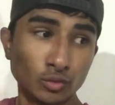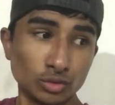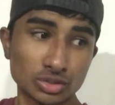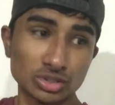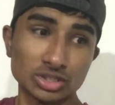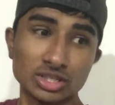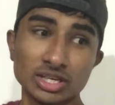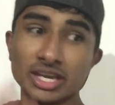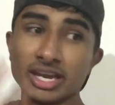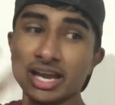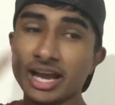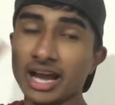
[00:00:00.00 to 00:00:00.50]

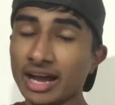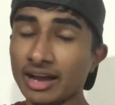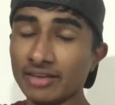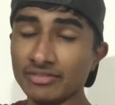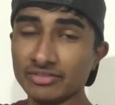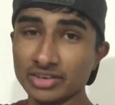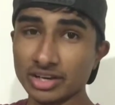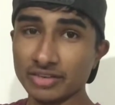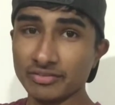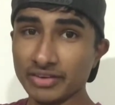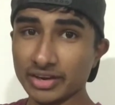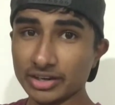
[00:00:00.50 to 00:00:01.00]
उसके
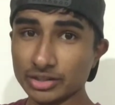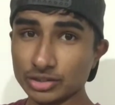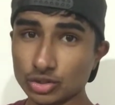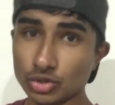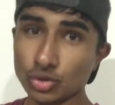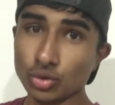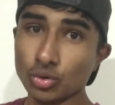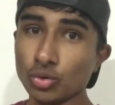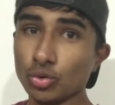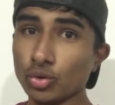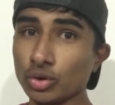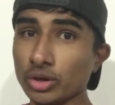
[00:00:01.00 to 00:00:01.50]
आफ्टर इफ़ेक्ट्स
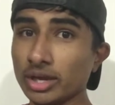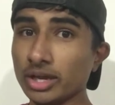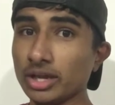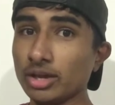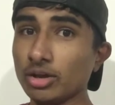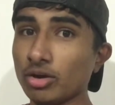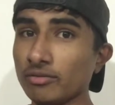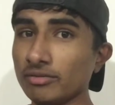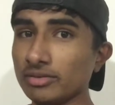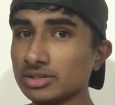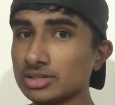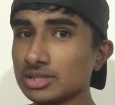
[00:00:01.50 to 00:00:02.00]
तो होंगे ही
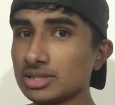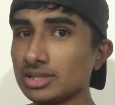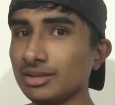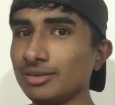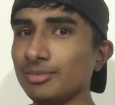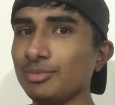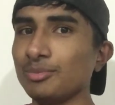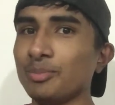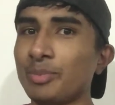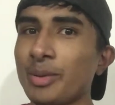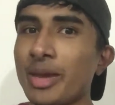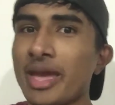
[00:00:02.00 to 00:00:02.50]

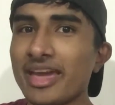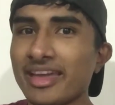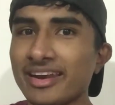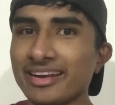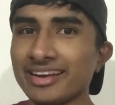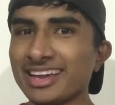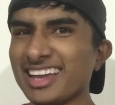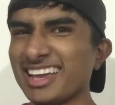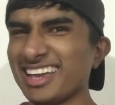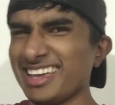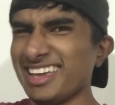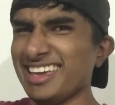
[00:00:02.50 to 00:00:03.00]
ऑब्वियसली पैर
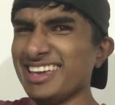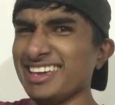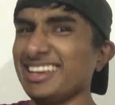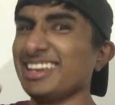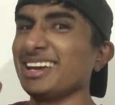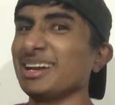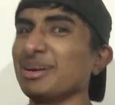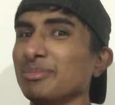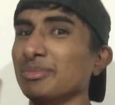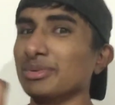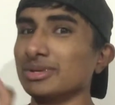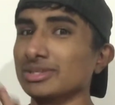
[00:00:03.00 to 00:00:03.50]
के एक
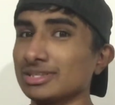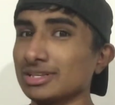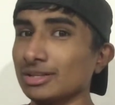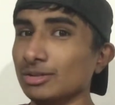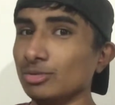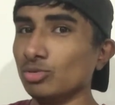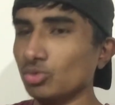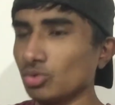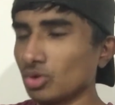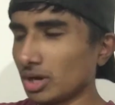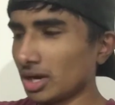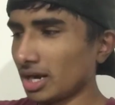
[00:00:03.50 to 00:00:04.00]
एक मसल
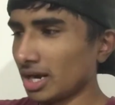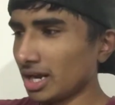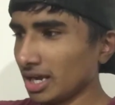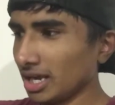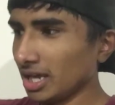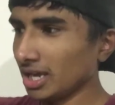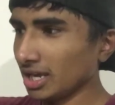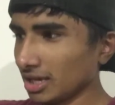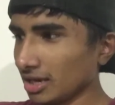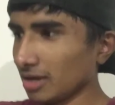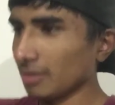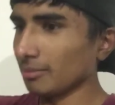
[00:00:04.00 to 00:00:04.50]
दुख रहा है
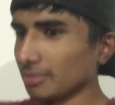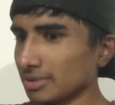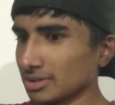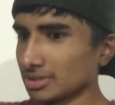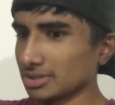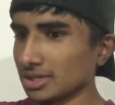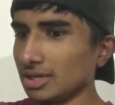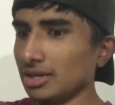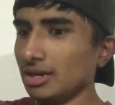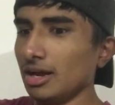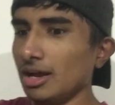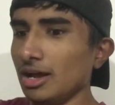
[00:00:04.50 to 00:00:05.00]
एक एक
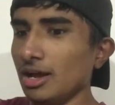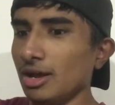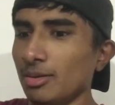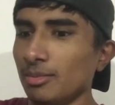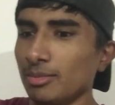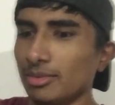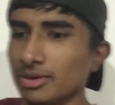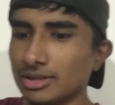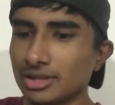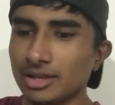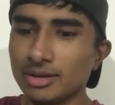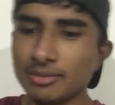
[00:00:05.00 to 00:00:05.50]
मसल
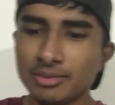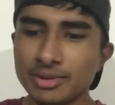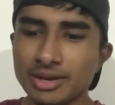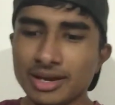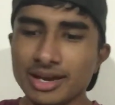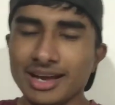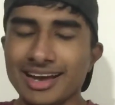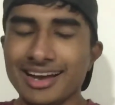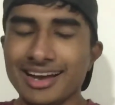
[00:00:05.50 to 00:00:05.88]
मतलब